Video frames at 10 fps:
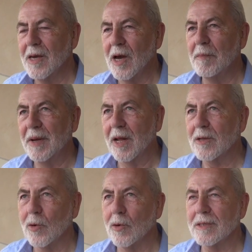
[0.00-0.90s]
Ja,
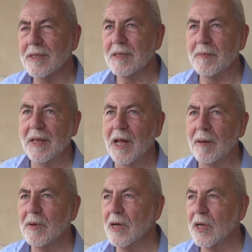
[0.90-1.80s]
Medacht Roth ist mein
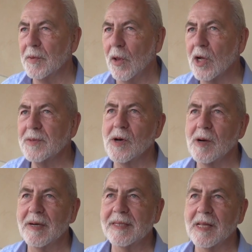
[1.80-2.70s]
Name. Ich bin
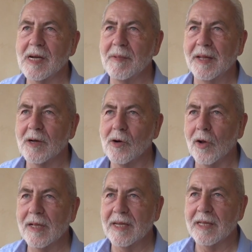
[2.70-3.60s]
Ortsbürgermeister der Gemeinde
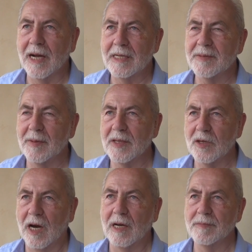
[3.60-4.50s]
Kordel seit
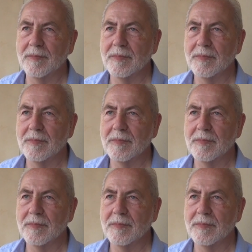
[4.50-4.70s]
23 Jahren.